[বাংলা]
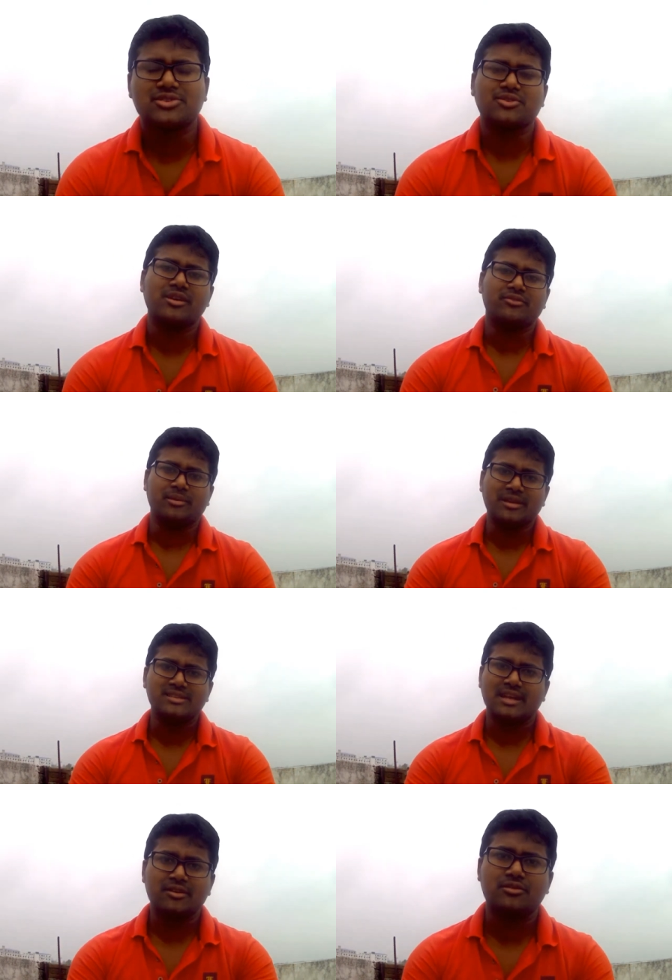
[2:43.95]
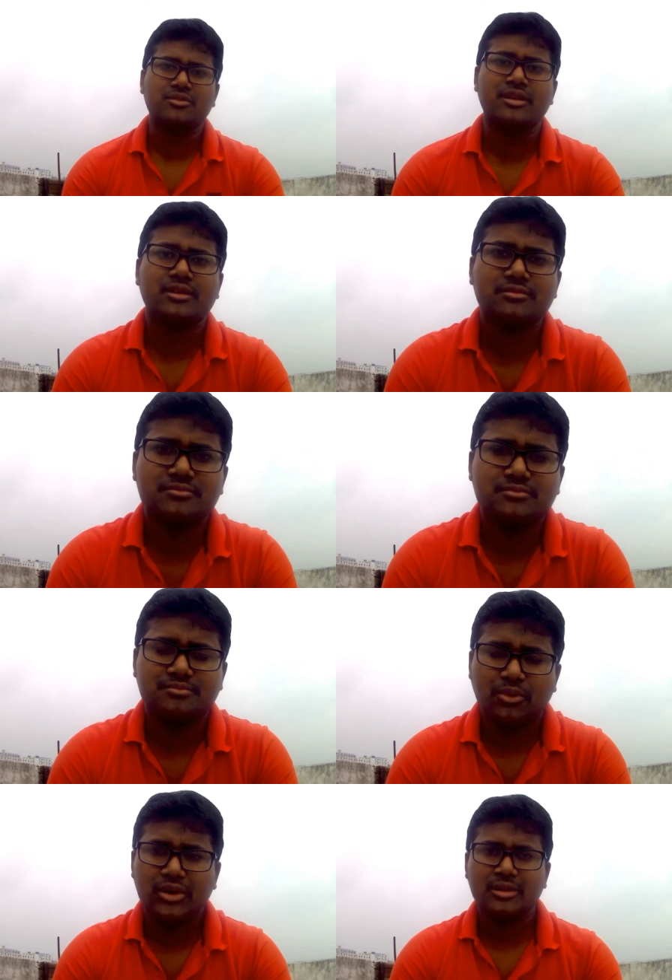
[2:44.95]
হয় ফ্যামিলি চালানো তো অনেক
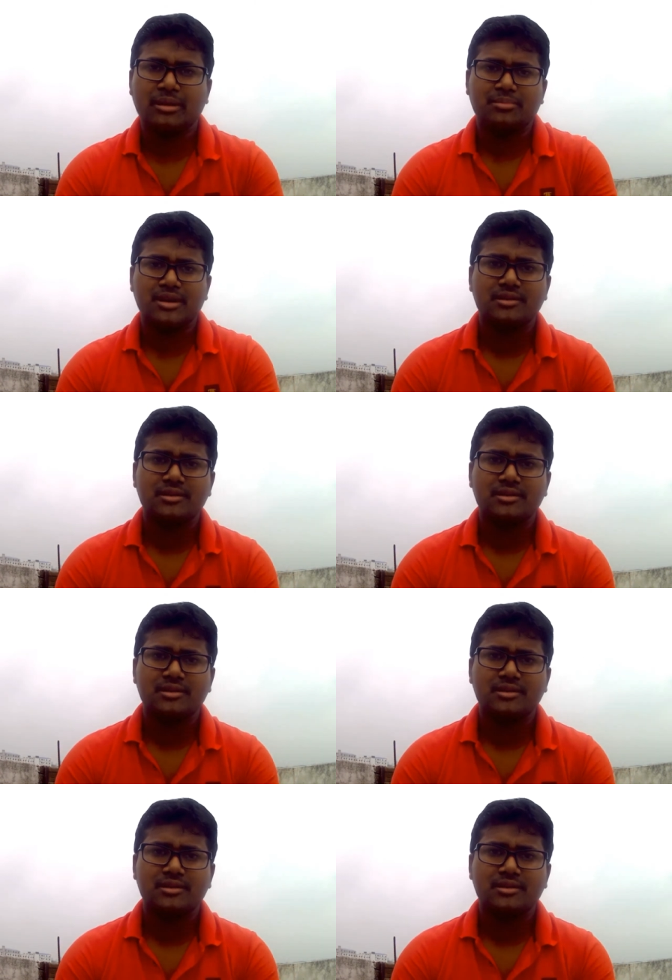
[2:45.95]
পরের ব্যাপার